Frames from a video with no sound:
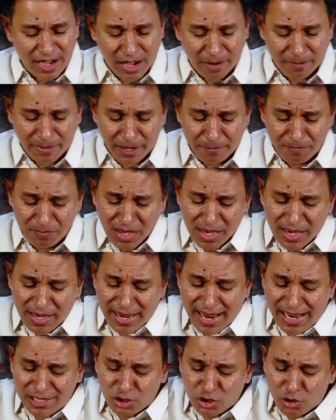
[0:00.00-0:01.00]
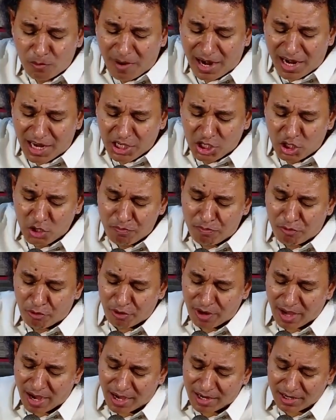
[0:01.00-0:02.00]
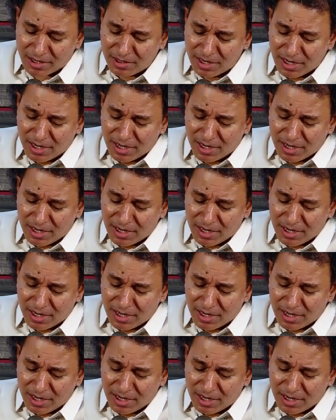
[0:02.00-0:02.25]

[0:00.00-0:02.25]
ஆமேன் ஏசு மலைக்கு போனார்